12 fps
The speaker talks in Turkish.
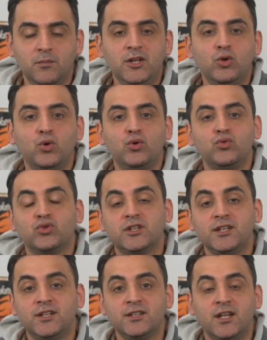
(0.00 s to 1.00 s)

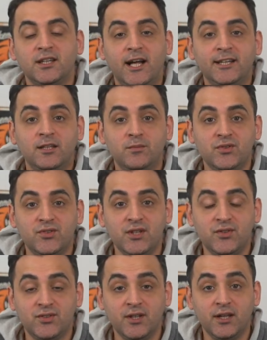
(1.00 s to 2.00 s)
1940 yılına
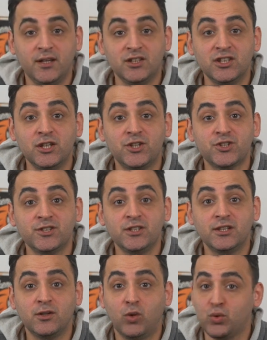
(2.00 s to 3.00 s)
geldiğimizde ise
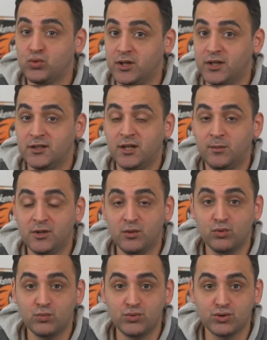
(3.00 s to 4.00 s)
ırkçılık Oscar'a damga
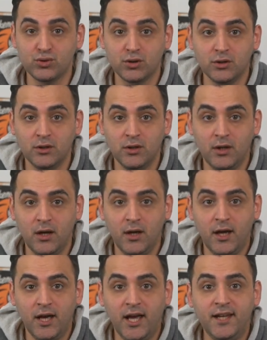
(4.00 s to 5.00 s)
vurmuştu.
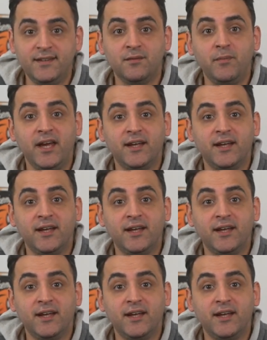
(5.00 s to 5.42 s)
Hattie